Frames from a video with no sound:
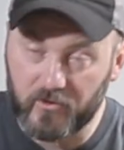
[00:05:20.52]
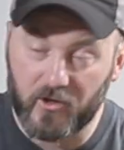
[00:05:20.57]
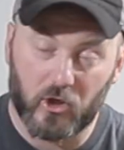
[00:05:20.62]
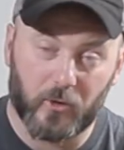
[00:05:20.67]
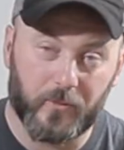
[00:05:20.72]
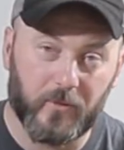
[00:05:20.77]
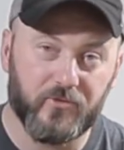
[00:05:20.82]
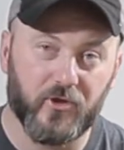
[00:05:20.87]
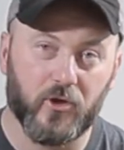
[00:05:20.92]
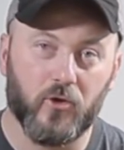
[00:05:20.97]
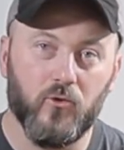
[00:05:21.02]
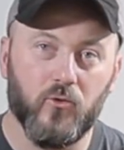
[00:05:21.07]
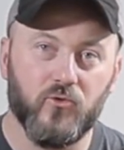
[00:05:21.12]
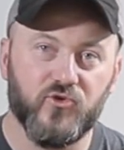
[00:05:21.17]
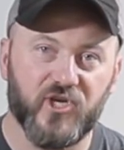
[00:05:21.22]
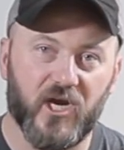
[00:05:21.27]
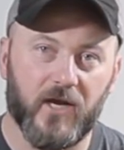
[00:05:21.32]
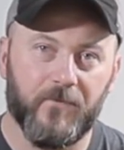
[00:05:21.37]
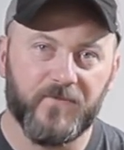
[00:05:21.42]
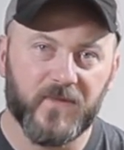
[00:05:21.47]
nie robią tego
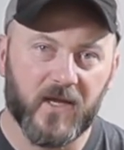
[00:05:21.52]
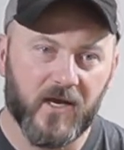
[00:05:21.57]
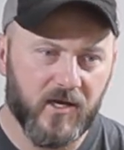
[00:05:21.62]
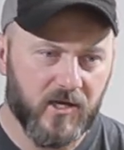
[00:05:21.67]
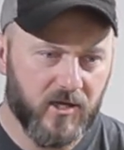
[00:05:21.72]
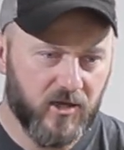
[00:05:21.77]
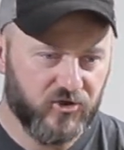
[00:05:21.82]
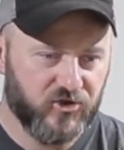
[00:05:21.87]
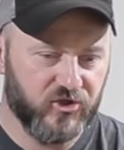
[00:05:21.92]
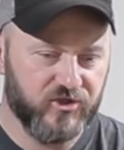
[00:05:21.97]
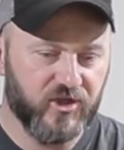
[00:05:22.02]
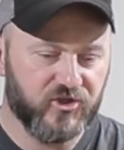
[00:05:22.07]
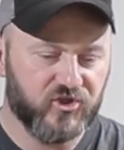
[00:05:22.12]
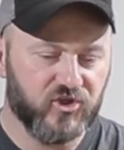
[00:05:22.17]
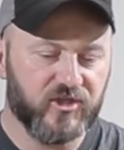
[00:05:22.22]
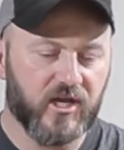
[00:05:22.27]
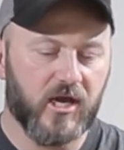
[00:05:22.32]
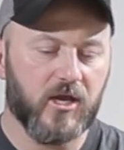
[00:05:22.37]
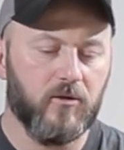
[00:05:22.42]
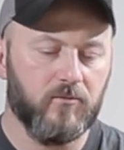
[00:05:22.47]
ludzie, czy nie
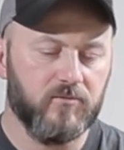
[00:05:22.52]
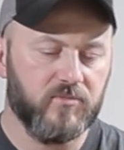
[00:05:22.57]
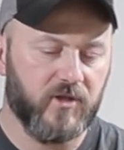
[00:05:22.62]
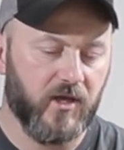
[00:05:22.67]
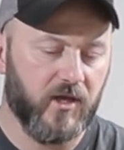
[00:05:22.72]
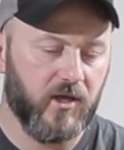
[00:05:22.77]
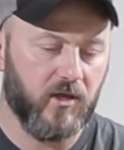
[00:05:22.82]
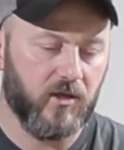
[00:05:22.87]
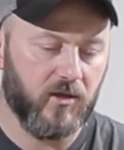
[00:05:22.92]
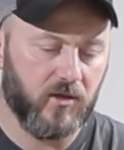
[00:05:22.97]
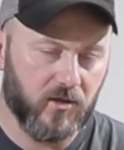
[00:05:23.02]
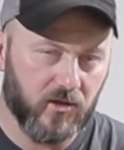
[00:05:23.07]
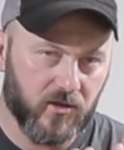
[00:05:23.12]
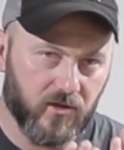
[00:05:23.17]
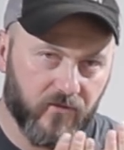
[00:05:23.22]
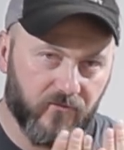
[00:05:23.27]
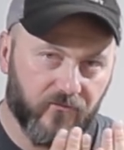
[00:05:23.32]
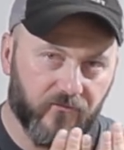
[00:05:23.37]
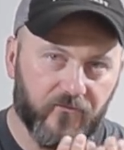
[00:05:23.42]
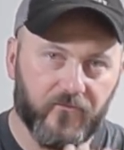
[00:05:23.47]
czytają tej
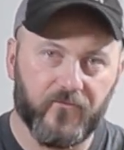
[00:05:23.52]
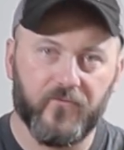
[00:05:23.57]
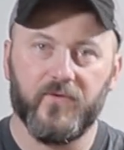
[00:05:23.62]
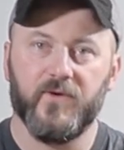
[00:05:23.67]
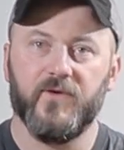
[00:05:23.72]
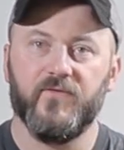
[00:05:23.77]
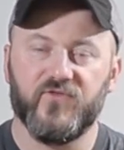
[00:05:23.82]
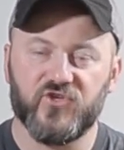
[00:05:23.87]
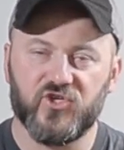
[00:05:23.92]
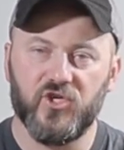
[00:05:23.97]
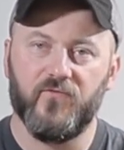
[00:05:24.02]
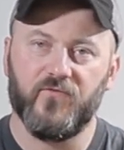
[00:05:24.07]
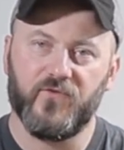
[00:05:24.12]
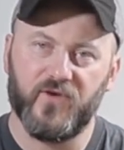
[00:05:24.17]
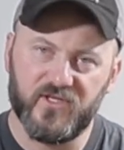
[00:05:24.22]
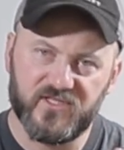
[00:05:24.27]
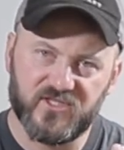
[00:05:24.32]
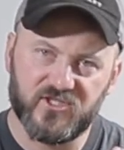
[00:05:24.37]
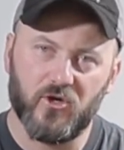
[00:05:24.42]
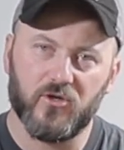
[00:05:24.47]

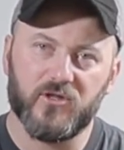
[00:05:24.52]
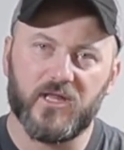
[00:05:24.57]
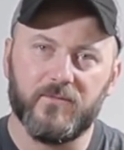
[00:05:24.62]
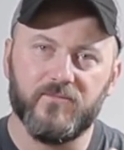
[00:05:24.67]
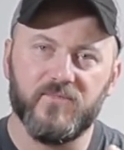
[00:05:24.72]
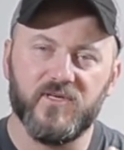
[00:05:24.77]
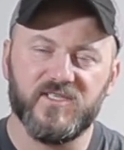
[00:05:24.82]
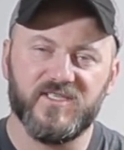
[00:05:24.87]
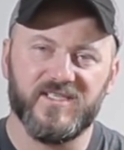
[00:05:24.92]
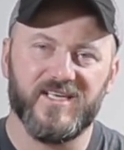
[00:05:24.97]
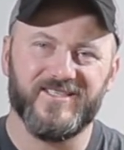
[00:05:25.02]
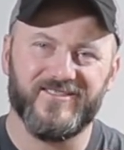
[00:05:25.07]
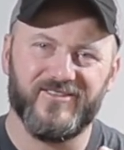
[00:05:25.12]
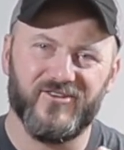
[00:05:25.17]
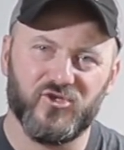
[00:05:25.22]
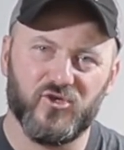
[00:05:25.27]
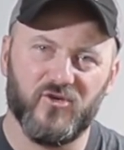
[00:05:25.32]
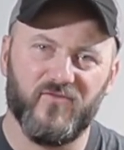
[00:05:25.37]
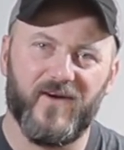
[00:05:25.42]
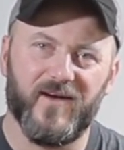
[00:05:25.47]
wszywki, co tam jest
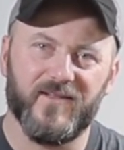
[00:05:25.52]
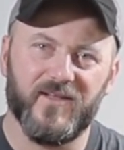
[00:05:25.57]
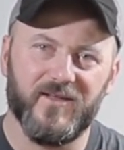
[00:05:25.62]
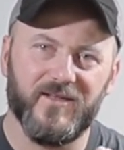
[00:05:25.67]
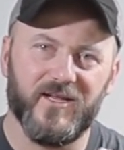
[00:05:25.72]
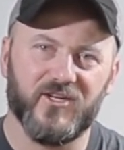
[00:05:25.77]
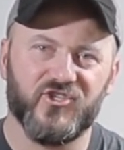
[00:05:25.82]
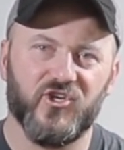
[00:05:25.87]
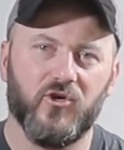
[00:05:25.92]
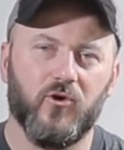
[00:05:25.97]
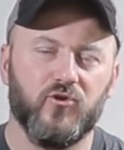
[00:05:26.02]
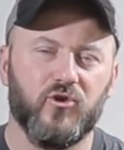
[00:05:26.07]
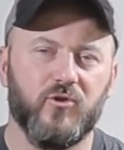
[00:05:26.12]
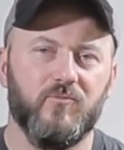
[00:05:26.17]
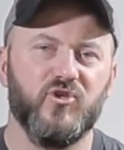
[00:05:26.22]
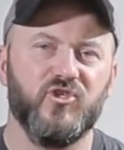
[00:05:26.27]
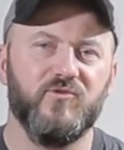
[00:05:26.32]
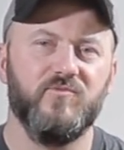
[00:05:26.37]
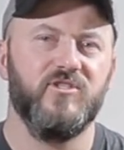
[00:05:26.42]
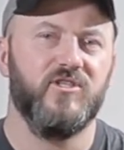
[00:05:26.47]
zastosowane i dlaczego to to
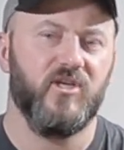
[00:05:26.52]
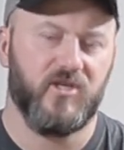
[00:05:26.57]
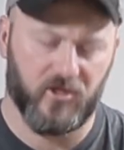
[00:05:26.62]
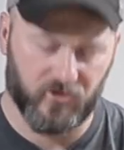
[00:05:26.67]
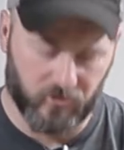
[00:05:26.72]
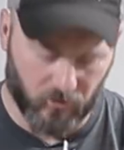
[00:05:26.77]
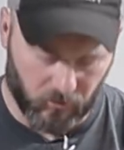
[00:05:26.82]
może być takie